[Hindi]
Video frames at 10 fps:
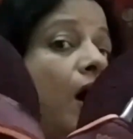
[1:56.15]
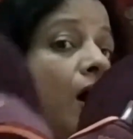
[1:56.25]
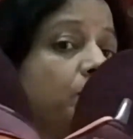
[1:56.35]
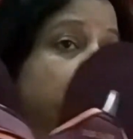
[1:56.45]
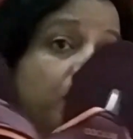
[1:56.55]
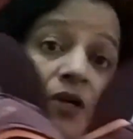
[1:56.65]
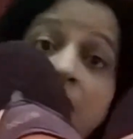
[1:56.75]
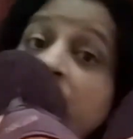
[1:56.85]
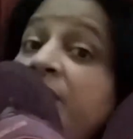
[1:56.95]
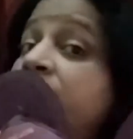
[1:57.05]
आप
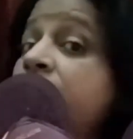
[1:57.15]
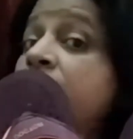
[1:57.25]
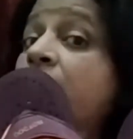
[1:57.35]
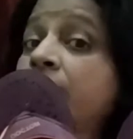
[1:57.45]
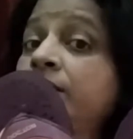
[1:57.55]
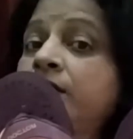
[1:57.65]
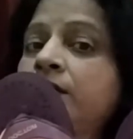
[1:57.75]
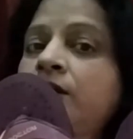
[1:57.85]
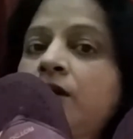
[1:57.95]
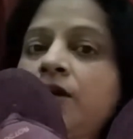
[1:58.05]
अमेजन से खरीद के
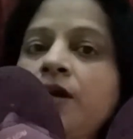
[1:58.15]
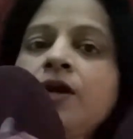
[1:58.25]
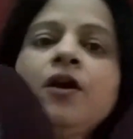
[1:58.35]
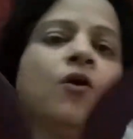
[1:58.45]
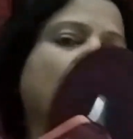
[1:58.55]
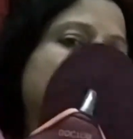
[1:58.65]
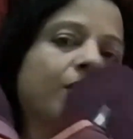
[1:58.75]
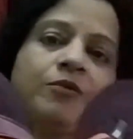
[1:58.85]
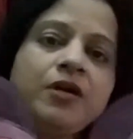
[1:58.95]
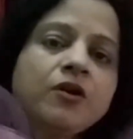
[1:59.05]
देखिए
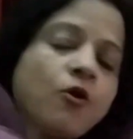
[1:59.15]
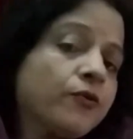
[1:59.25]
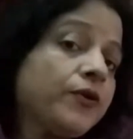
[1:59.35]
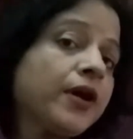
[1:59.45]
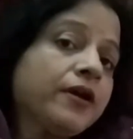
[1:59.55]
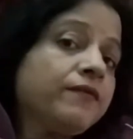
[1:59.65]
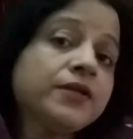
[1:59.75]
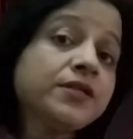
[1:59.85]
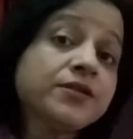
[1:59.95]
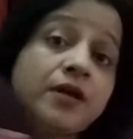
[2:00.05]
अभी कोरोना की
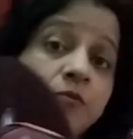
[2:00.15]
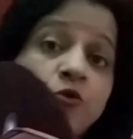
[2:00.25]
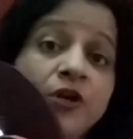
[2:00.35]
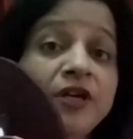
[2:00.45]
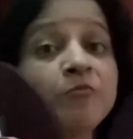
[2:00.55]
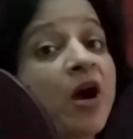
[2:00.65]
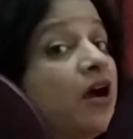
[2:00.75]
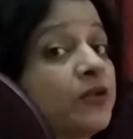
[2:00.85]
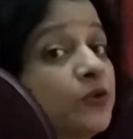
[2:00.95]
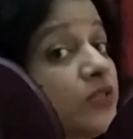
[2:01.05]
वजह से हम कहीं
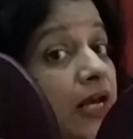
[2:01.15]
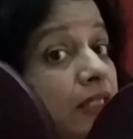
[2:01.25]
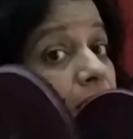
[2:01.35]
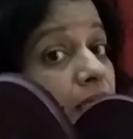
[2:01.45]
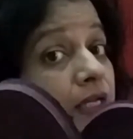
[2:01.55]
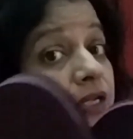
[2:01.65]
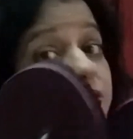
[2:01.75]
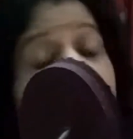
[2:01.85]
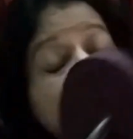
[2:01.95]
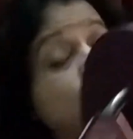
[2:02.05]
बाहर तो जाते नहीं हैं
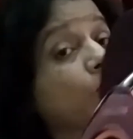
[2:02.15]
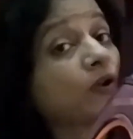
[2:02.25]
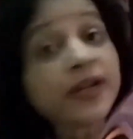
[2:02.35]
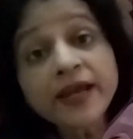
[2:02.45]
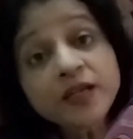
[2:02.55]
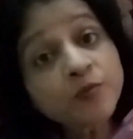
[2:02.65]
सब चीज़ ऑनलाइन ही